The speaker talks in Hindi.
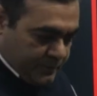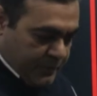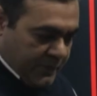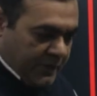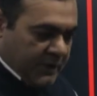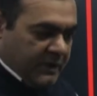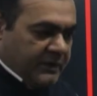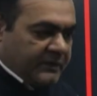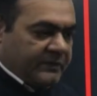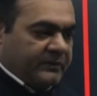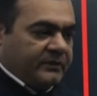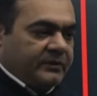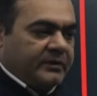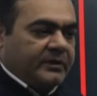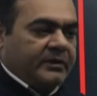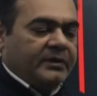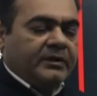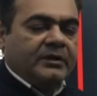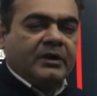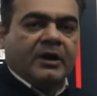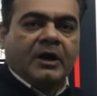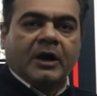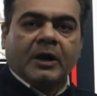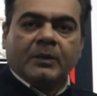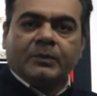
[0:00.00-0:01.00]
प्यार से
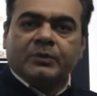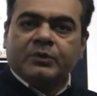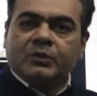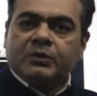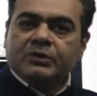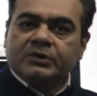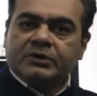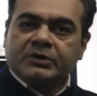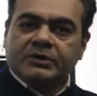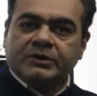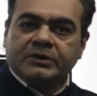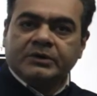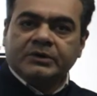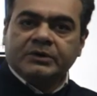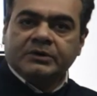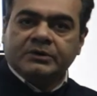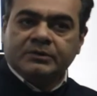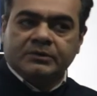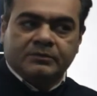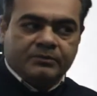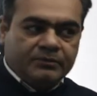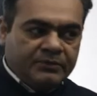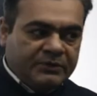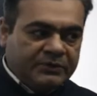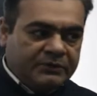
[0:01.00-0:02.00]
आप लोगों
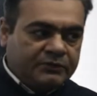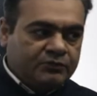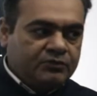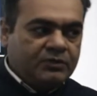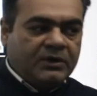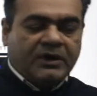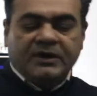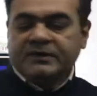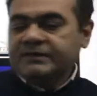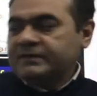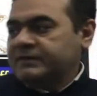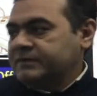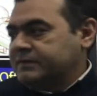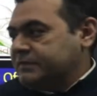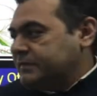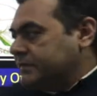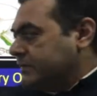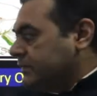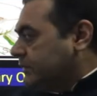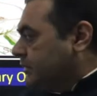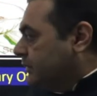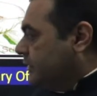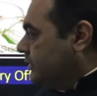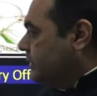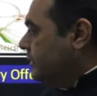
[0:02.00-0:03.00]
की विश्वास से
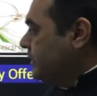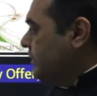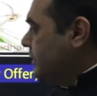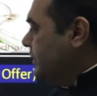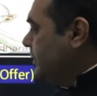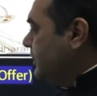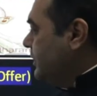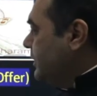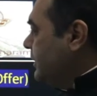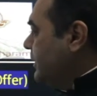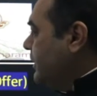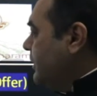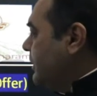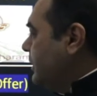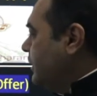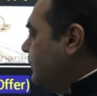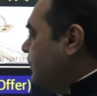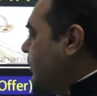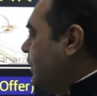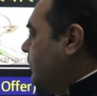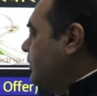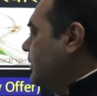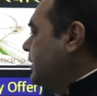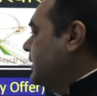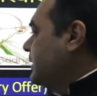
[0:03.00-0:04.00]

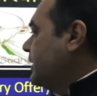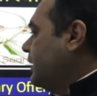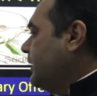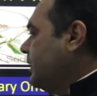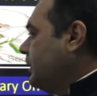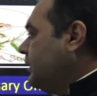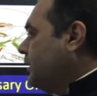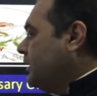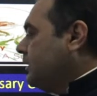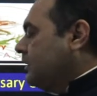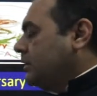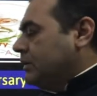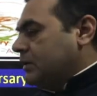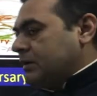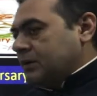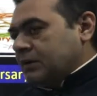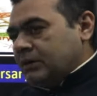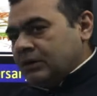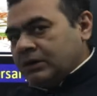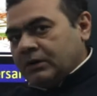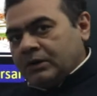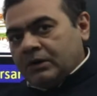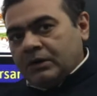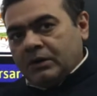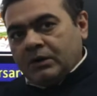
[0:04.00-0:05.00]
रिपब्लिका
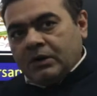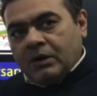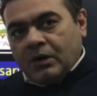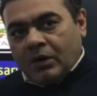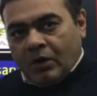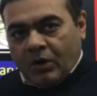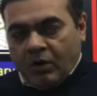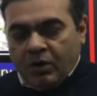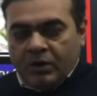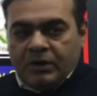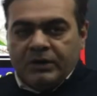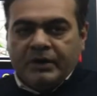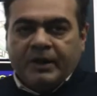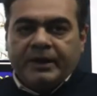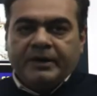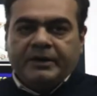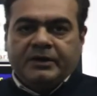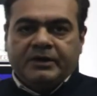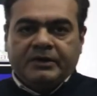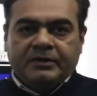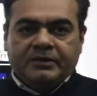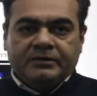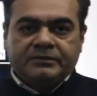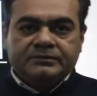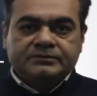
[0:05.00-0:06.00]

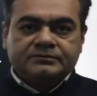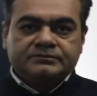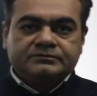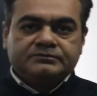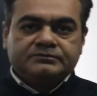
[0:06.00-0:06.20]
ऑनलाइन